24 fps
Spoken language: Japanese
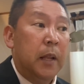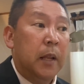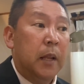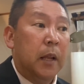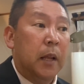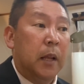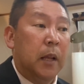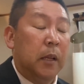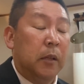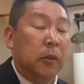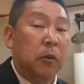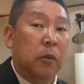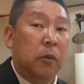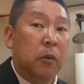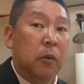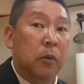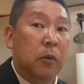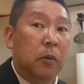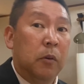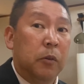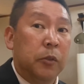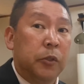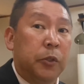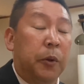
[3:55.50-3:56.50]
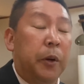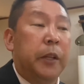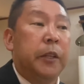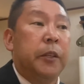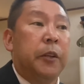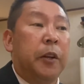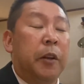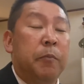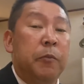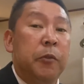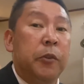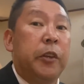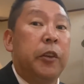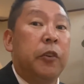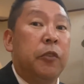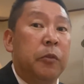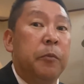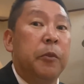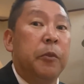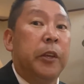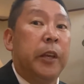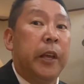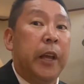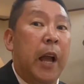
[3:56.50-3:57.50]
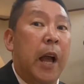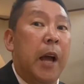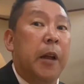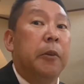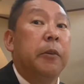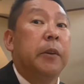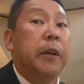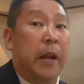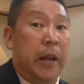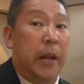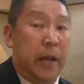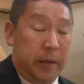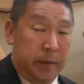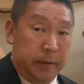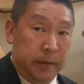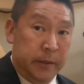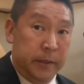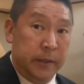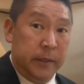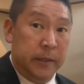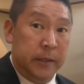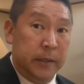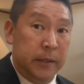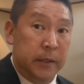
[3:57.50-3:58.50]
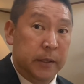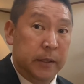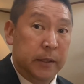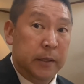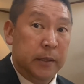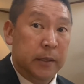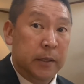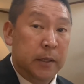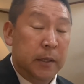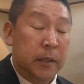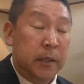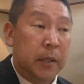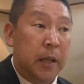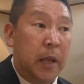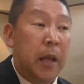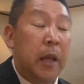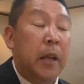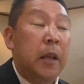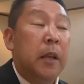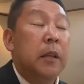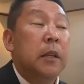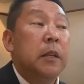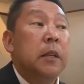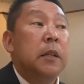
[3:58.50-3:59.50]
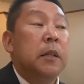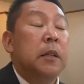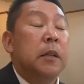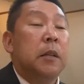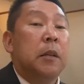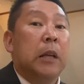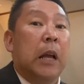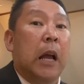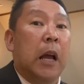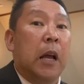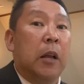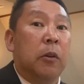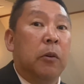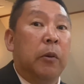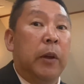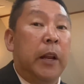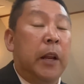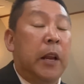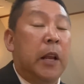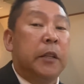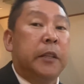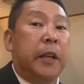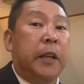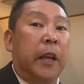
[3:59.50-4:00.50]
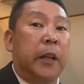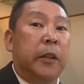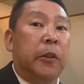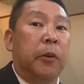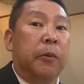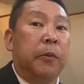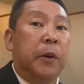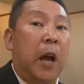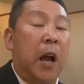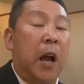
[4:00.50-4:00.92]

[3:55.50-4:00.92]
あの、それぞれ向き不向きがあるから。ね。あの、NHK 党の